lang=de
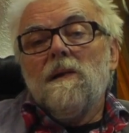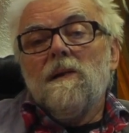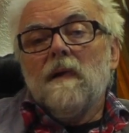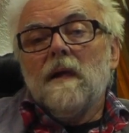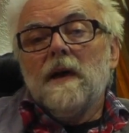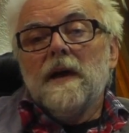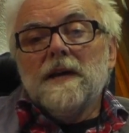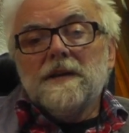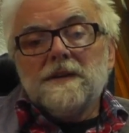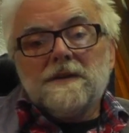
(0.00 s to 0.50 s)

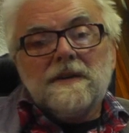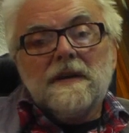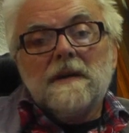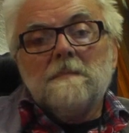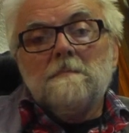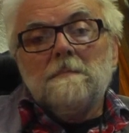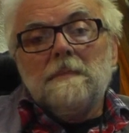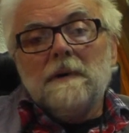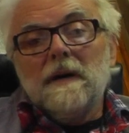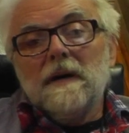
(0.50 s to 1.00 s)
echt
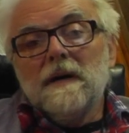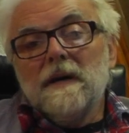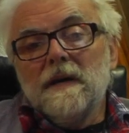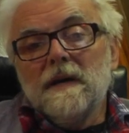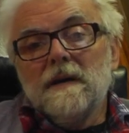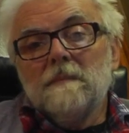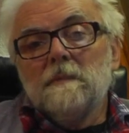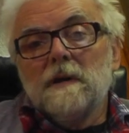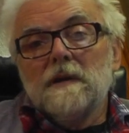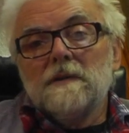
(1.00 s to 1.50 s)

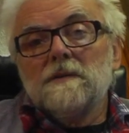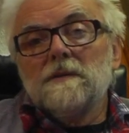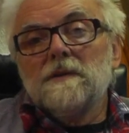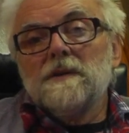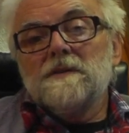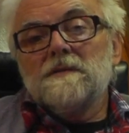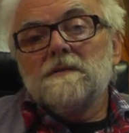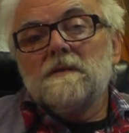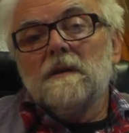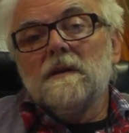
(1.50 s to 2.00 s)
nebenbei mal
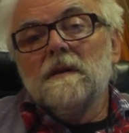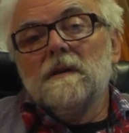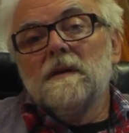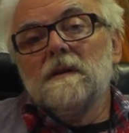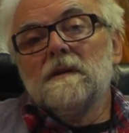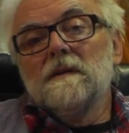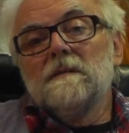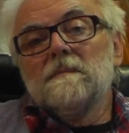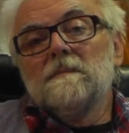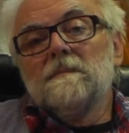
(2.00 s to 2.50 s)

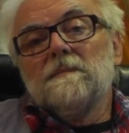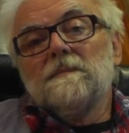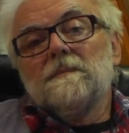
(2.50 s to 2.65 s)
durchscrollen.